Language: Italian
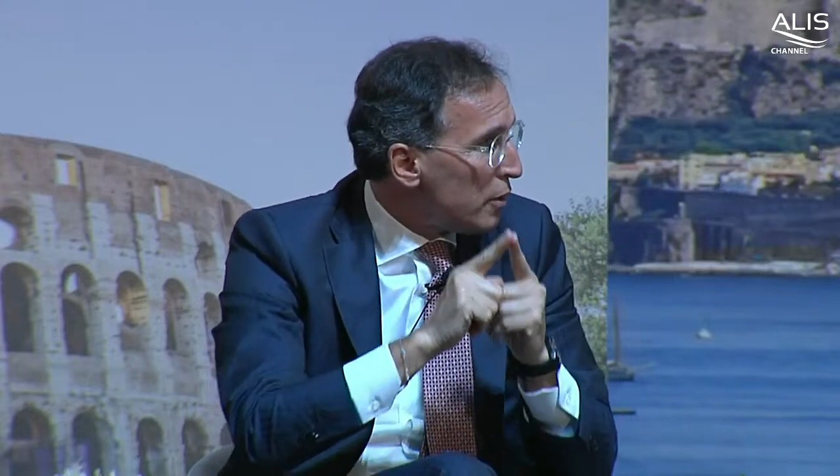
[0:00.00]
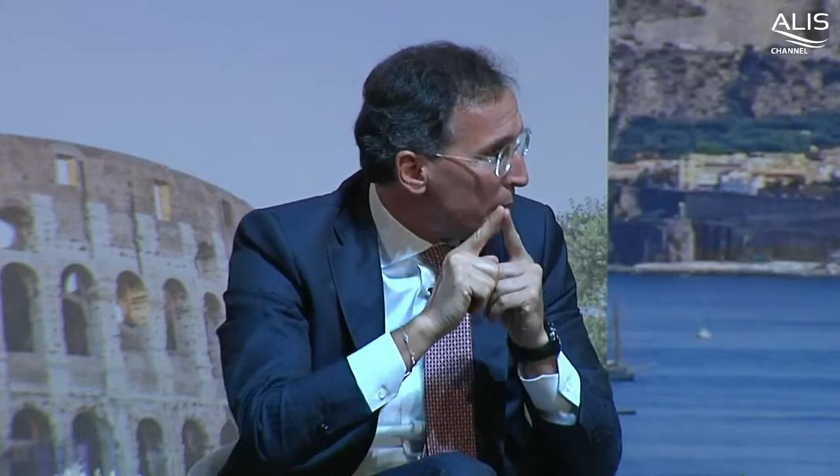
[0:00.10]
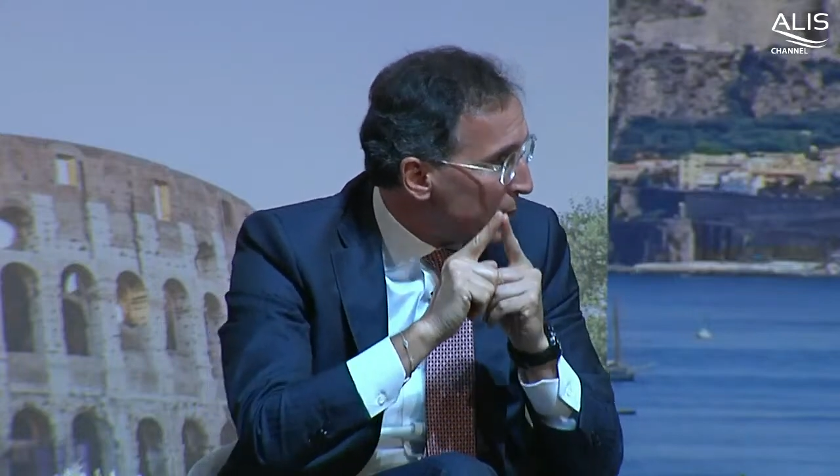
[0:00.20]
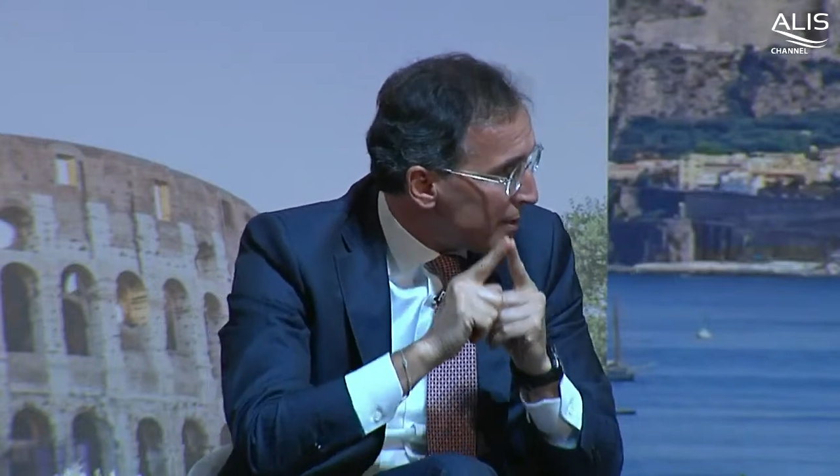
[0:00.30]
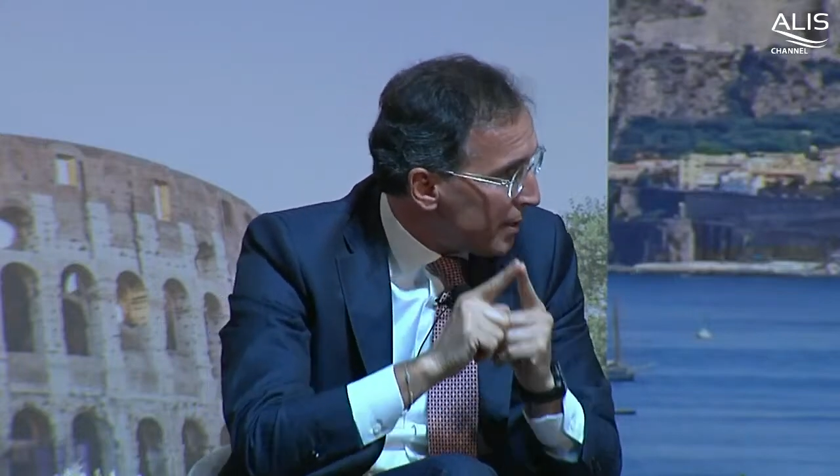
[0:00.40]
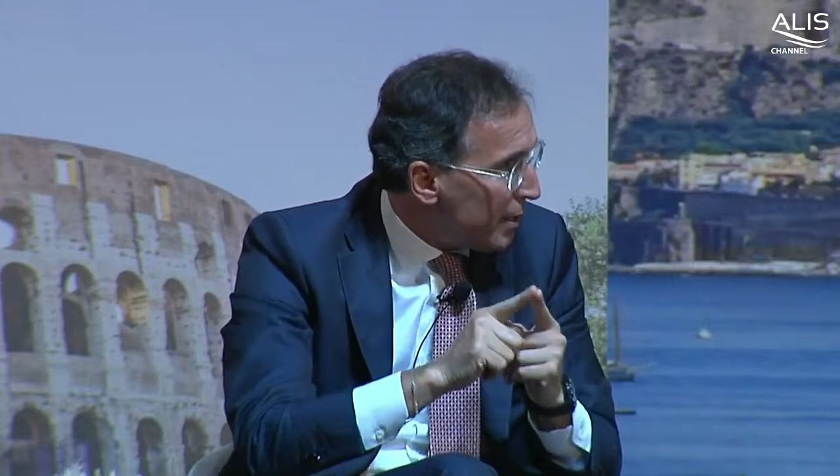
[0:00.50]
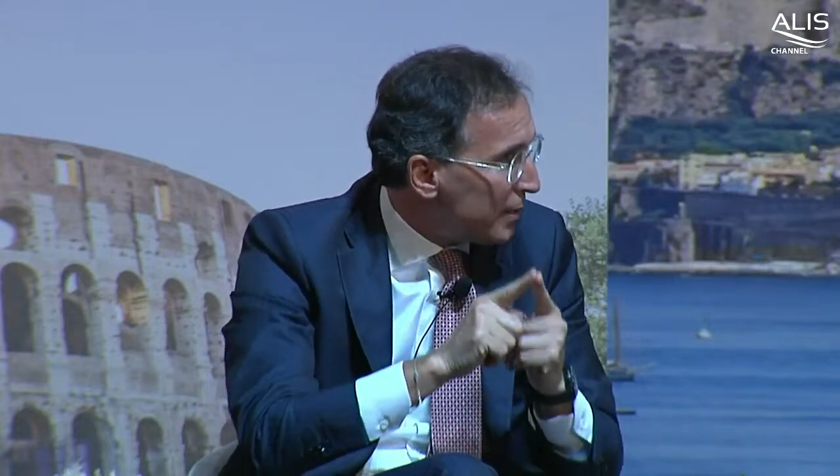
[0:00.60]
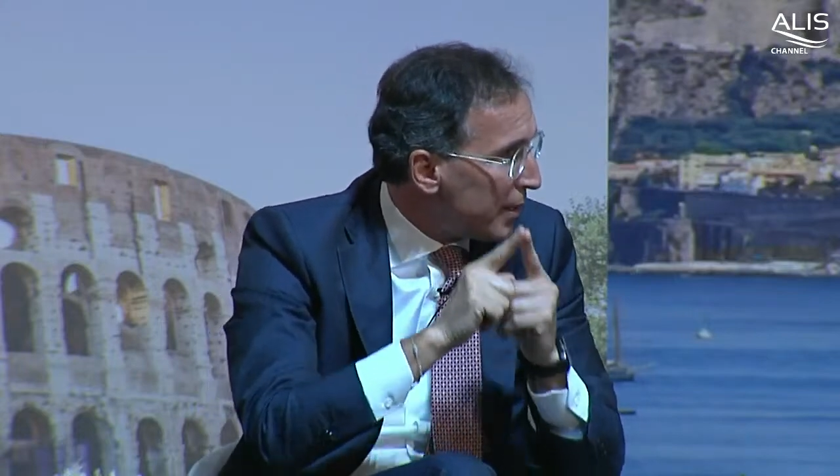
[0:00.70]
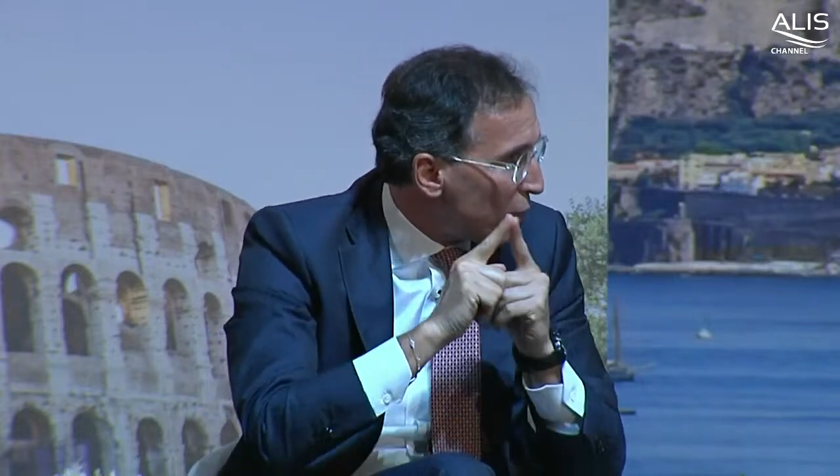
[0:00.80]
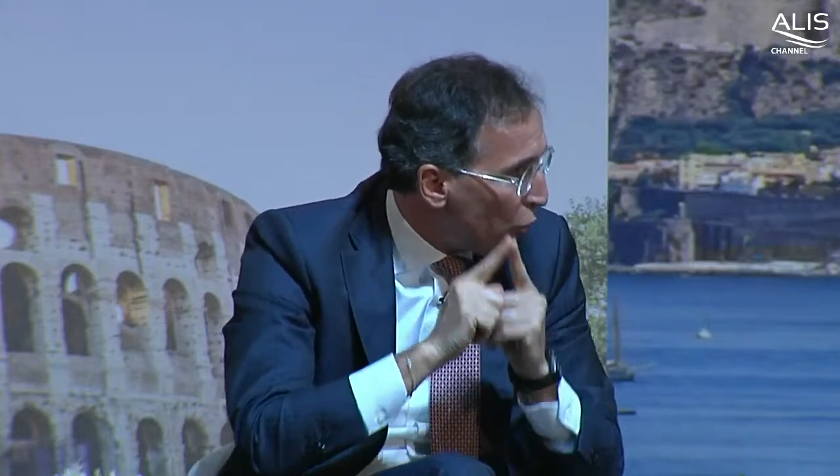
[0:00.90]
del
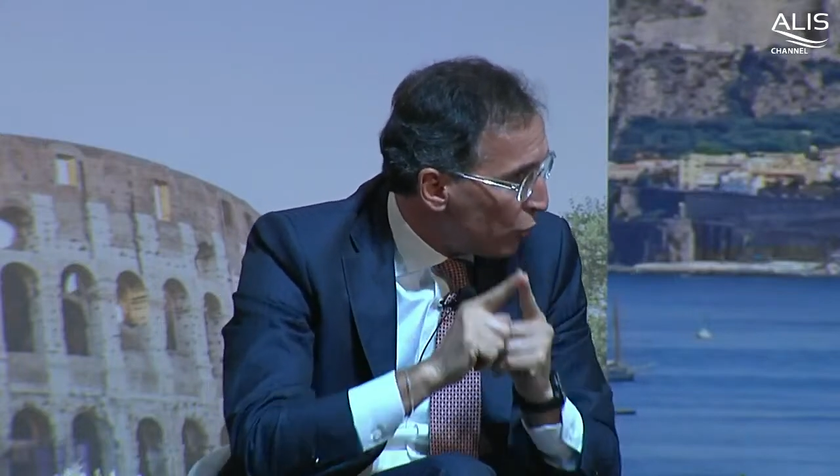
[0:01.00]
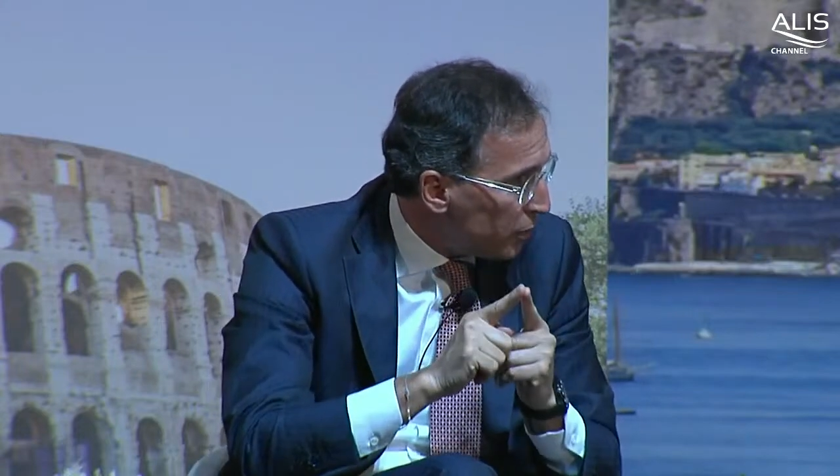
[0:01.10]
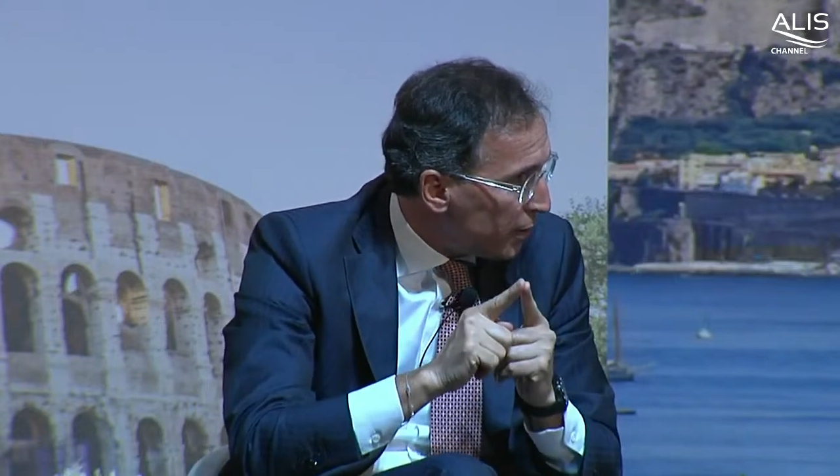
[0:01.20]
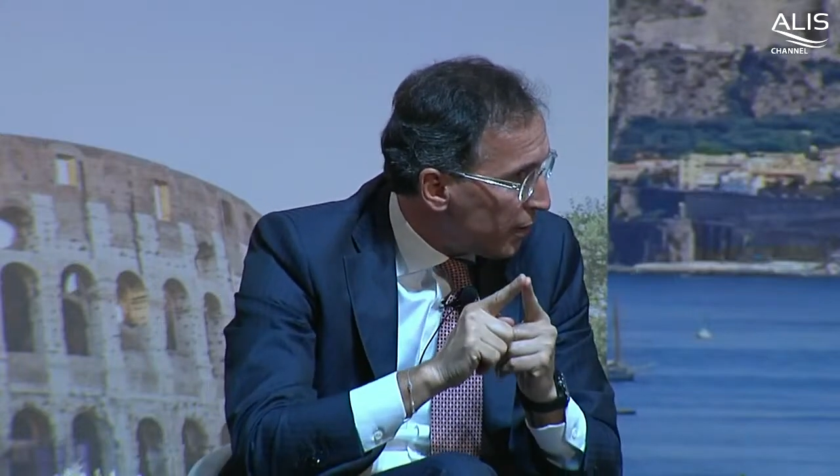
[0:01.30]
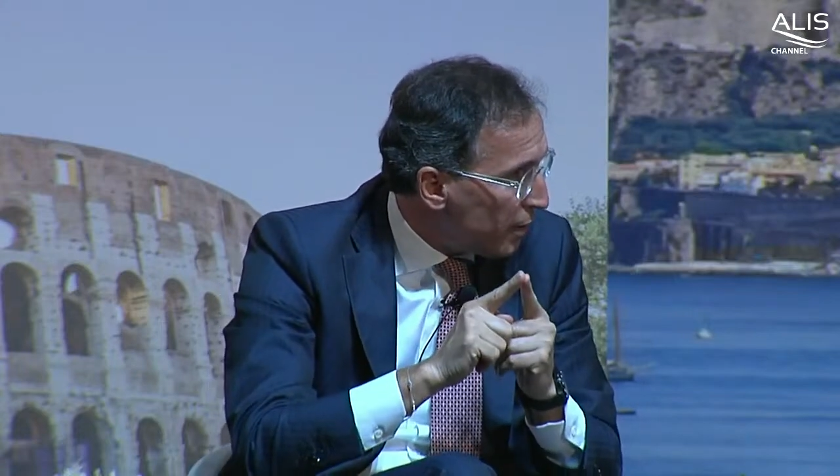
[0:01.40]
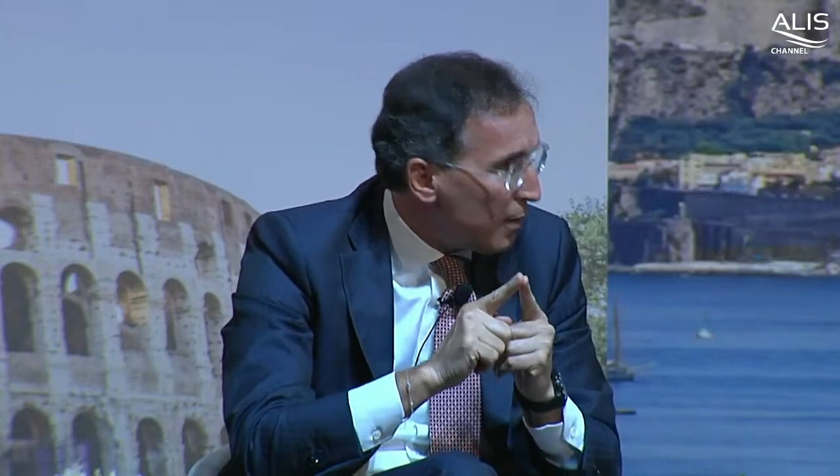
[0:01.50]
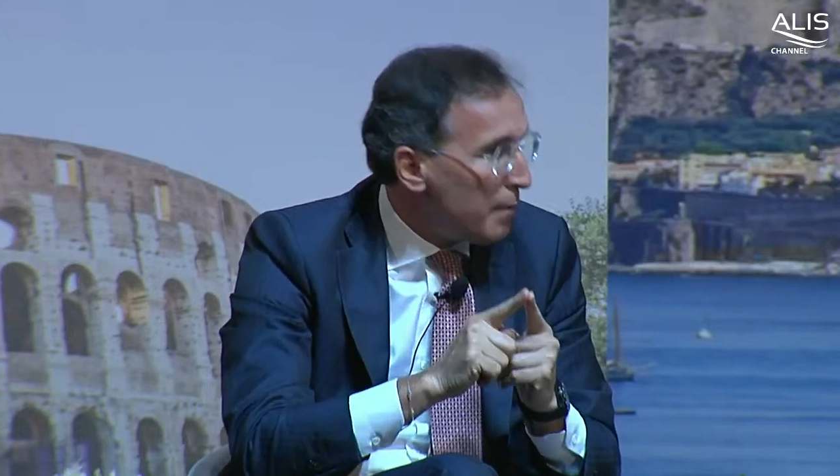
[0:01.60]
presidente Conte,